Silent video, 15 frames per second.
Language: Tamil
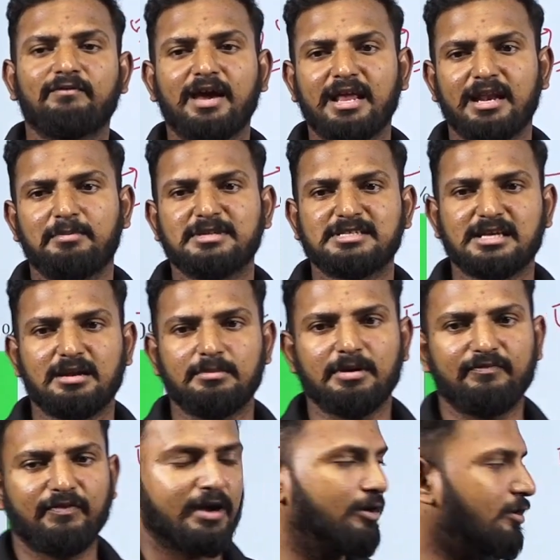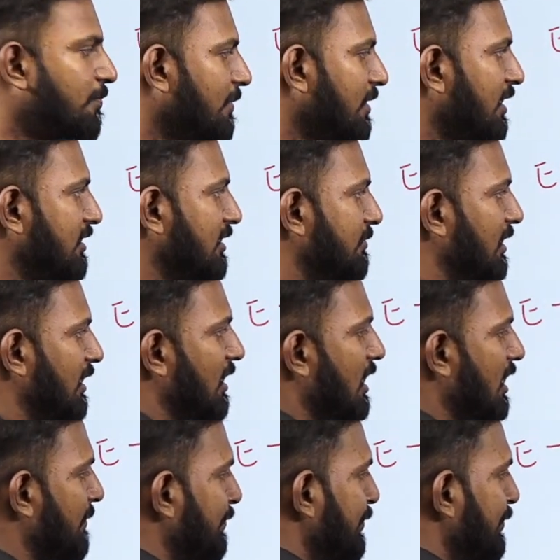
வேறு எப்படி சார் நமக்கு ஃபைண்ட் அவுட் பண்ணுறது அப்படின்னா